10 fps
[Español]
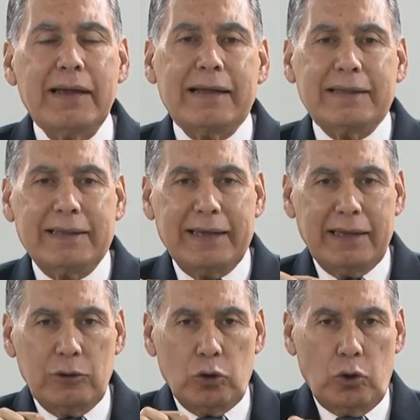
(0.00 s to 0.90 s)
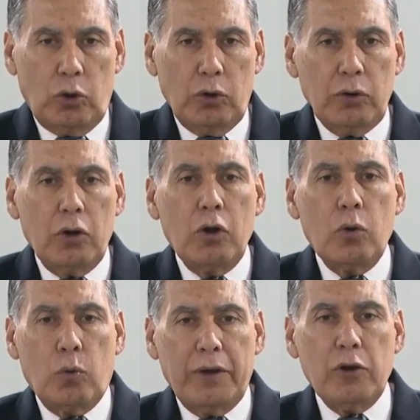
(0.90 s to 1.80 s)
de dolor
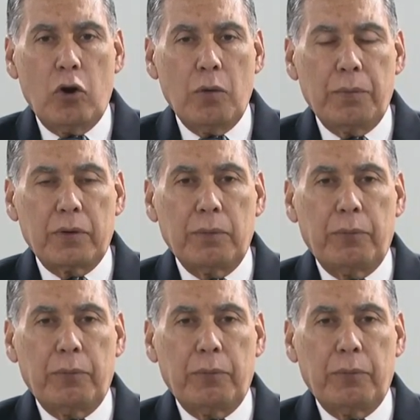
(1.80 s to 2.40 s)
cuello-hombro.